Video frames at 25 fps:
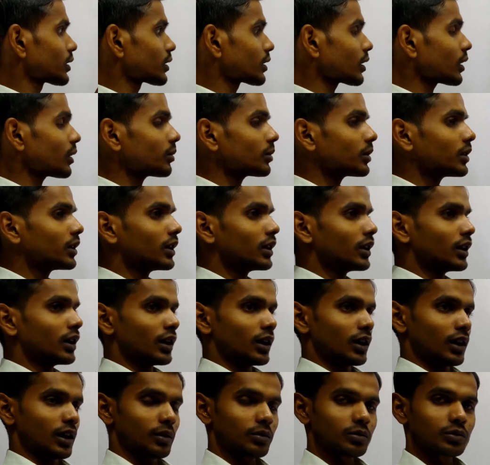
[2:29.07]
तब
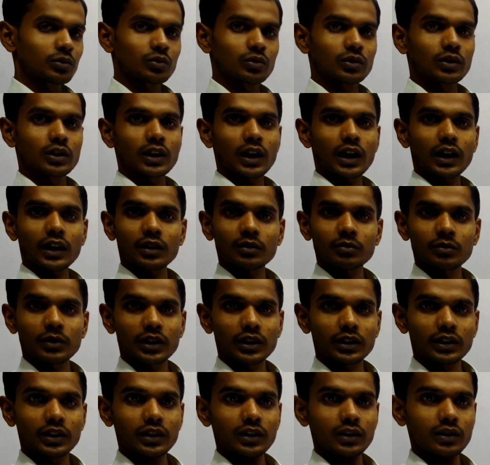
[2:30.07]
अब दुर्धरा अगर
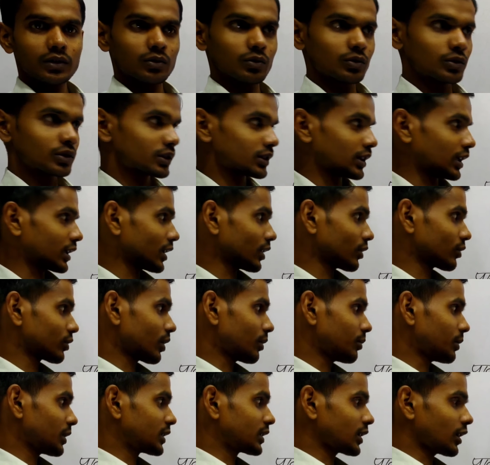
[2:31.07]
मरती तो उसके साथ साथ
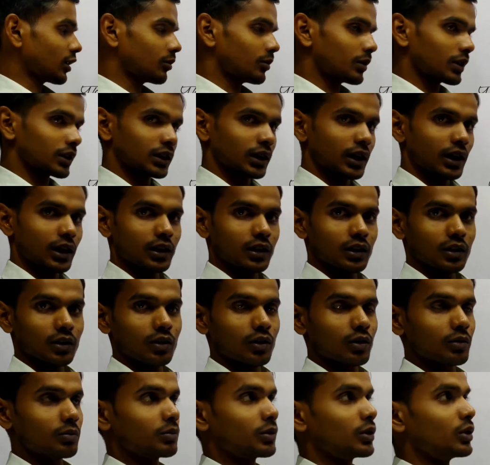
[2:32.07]
उसका बच्चा ही मरता
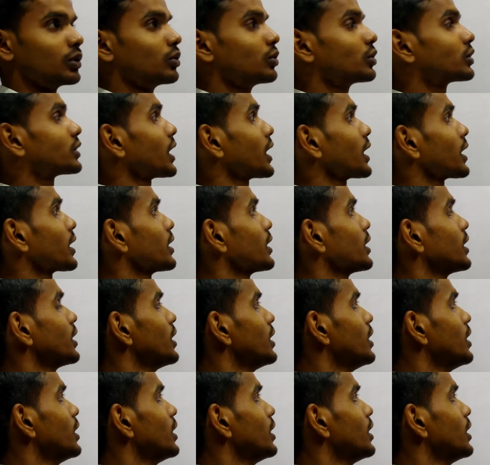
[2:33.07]
कौन बिंदुसार